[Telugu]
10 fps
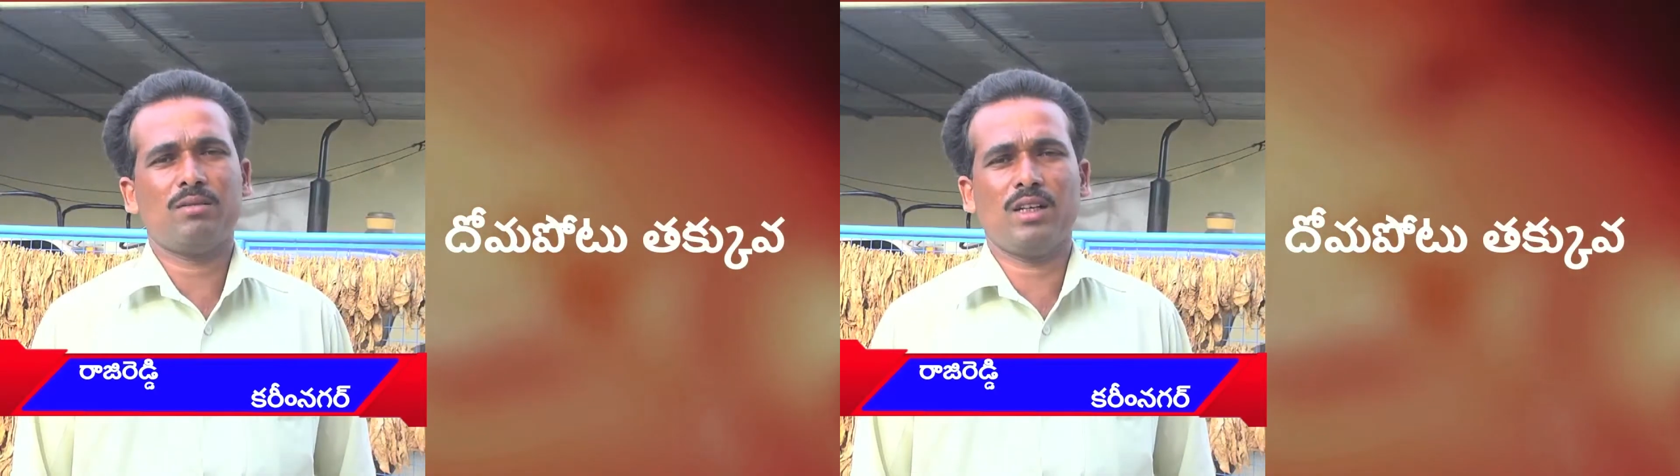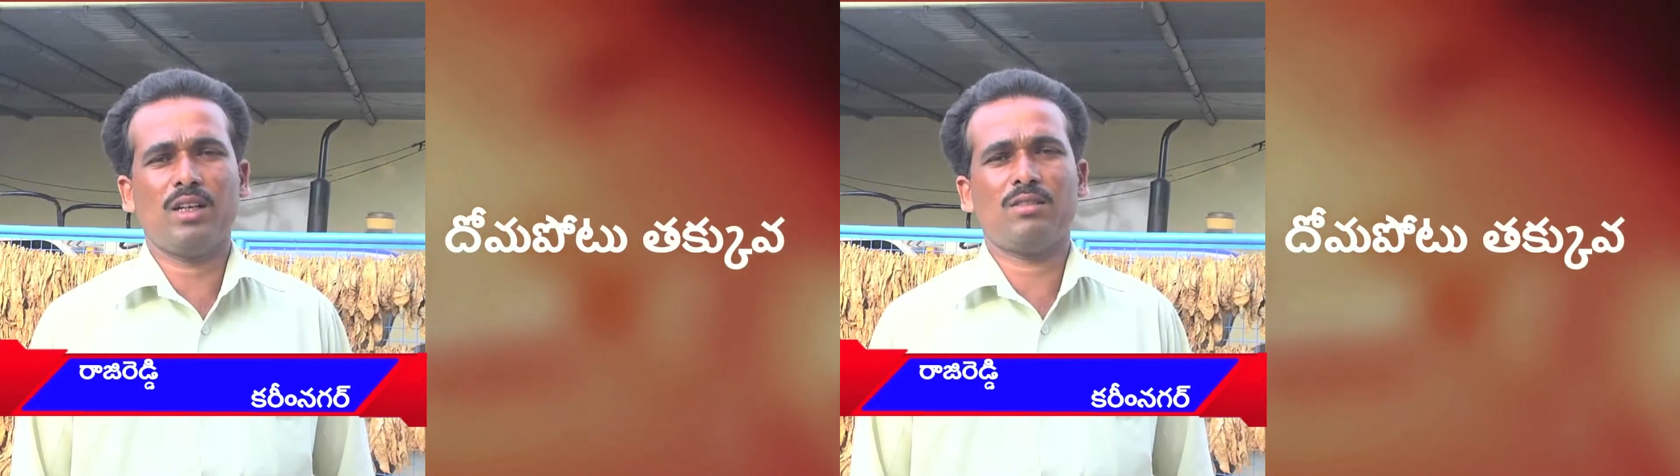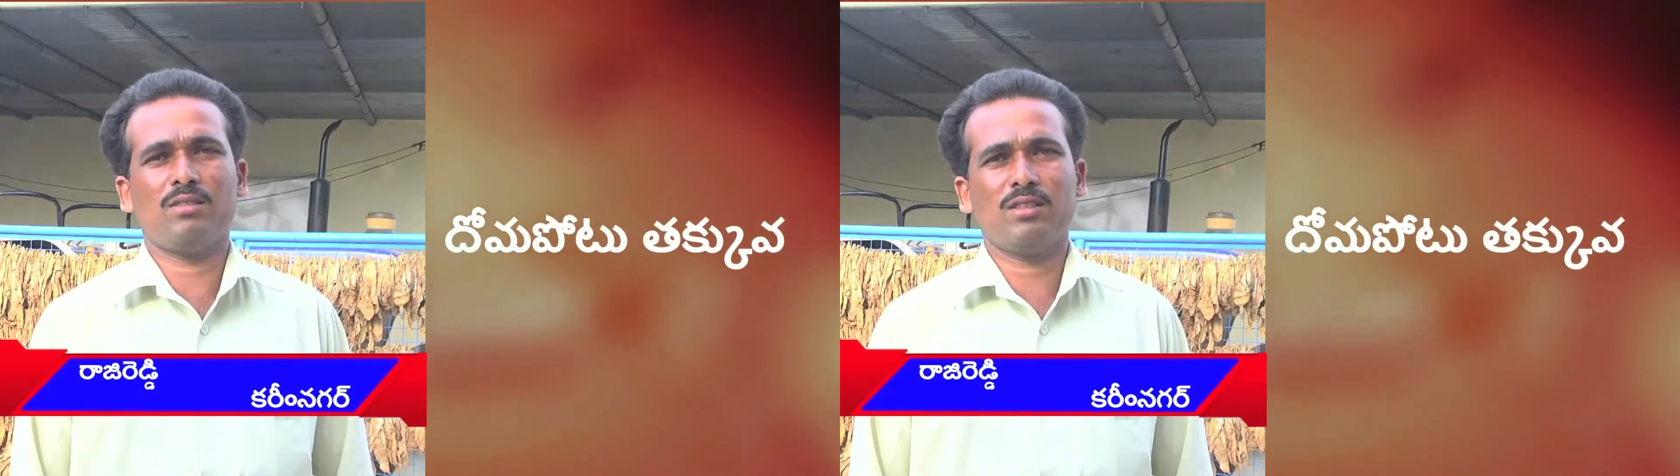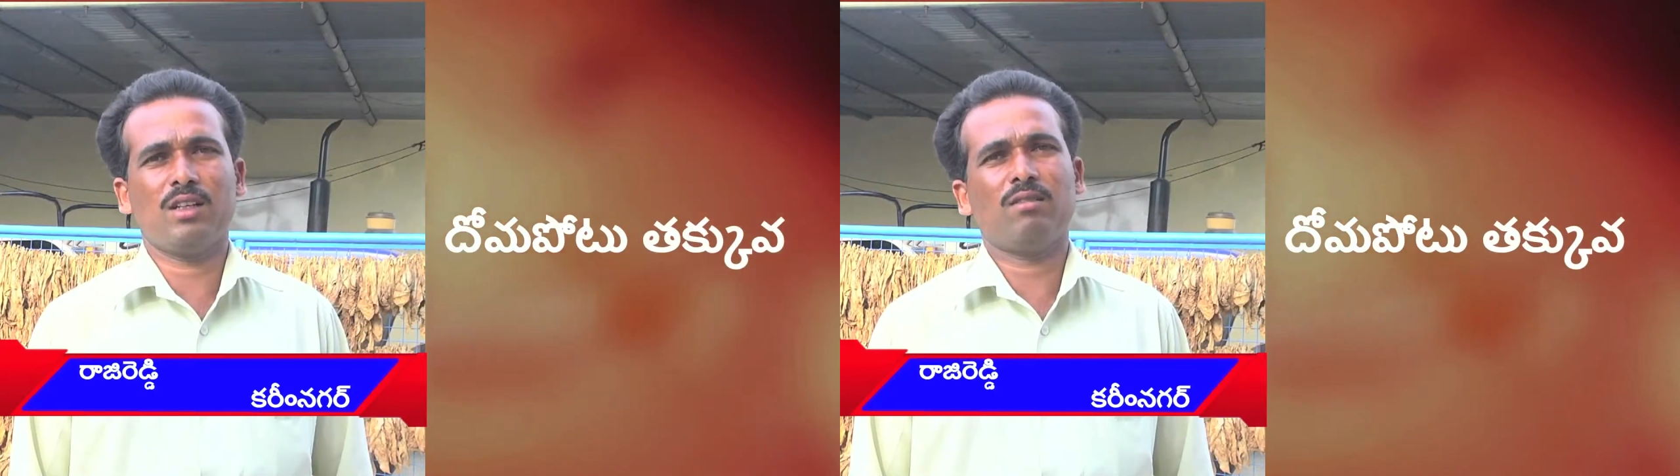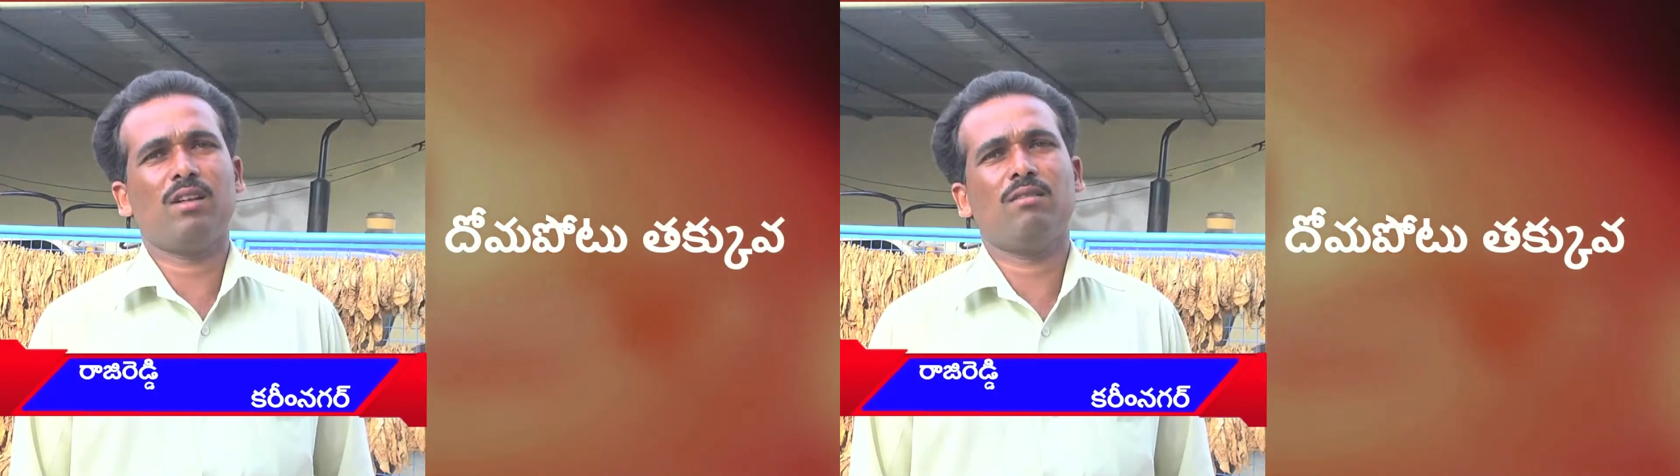చాలా కొంచెం
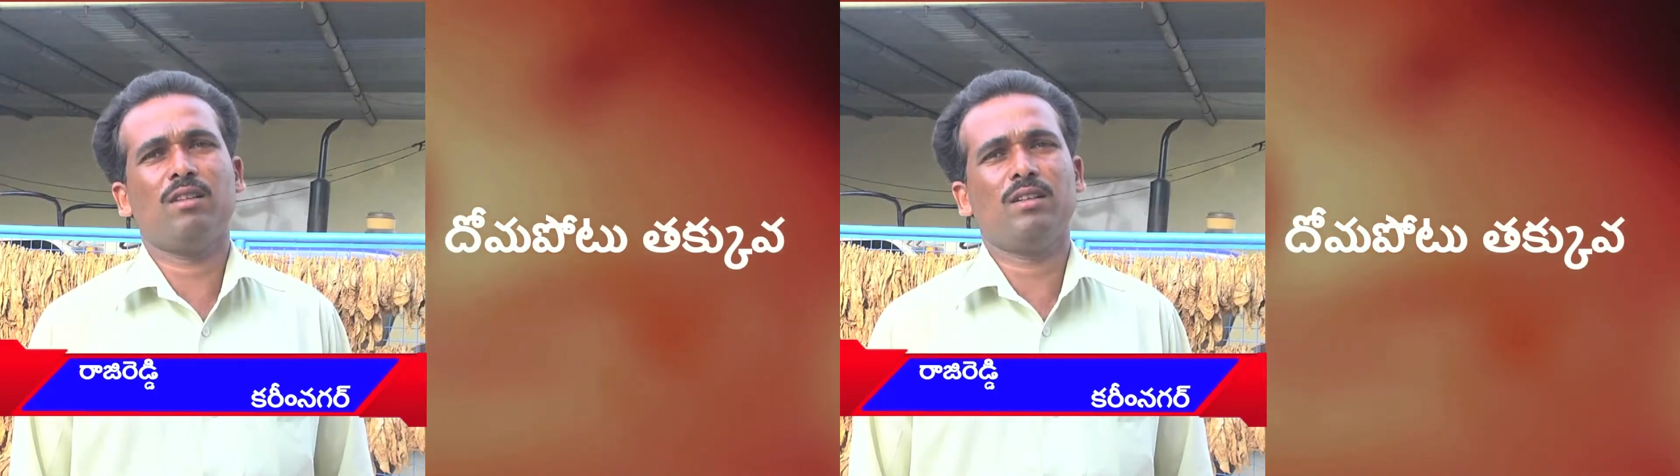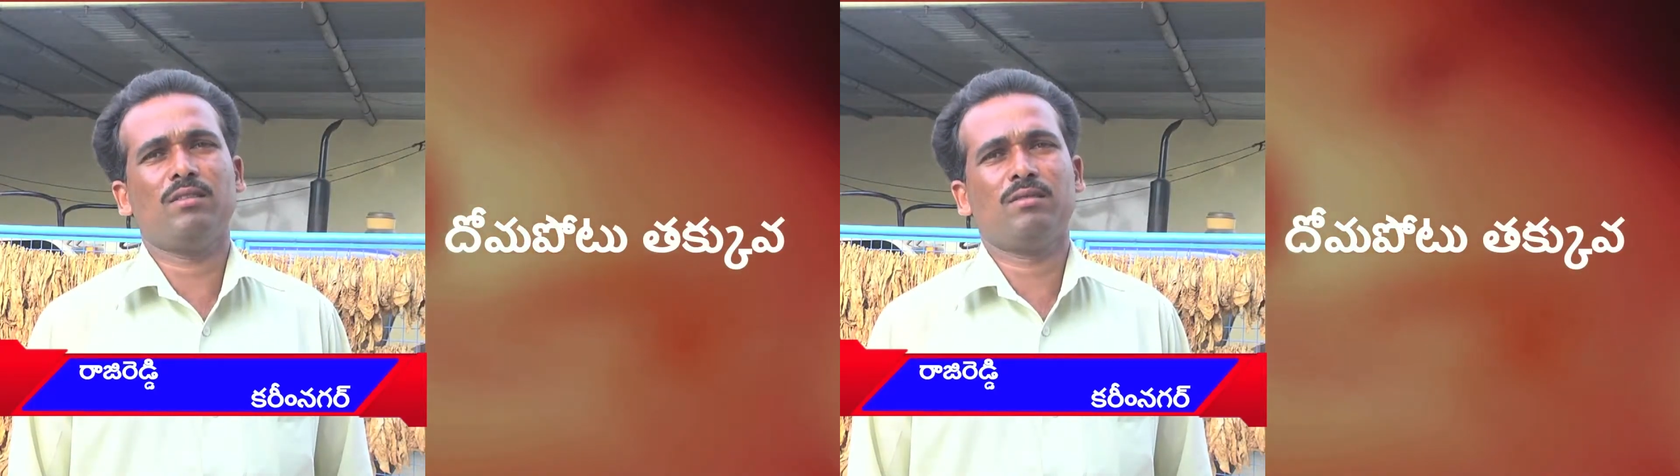తక్కువనే ఉన్నాయి